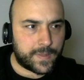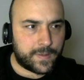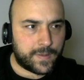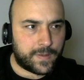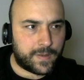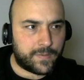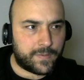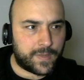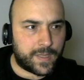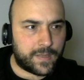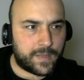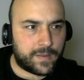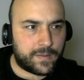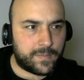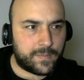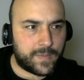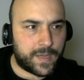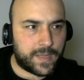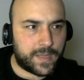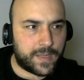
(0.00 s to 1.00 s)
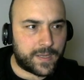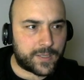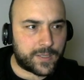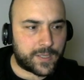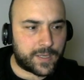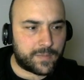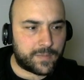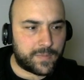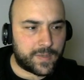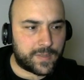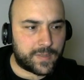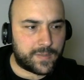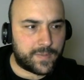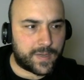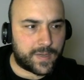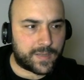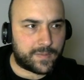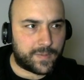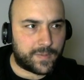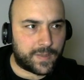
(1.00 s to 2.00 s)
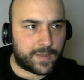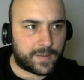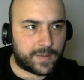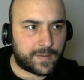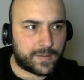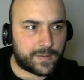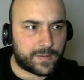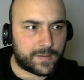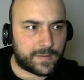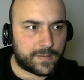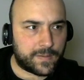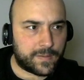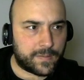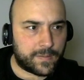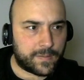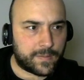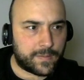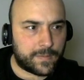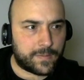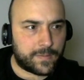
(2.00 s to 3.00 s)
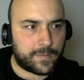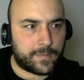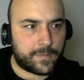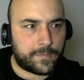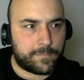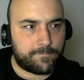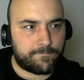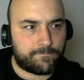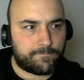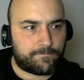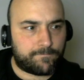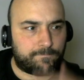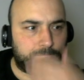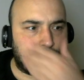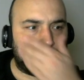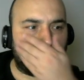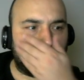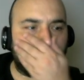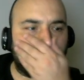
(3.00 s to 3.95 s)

Level atladım enerji artma hızım artmadı. Hmm.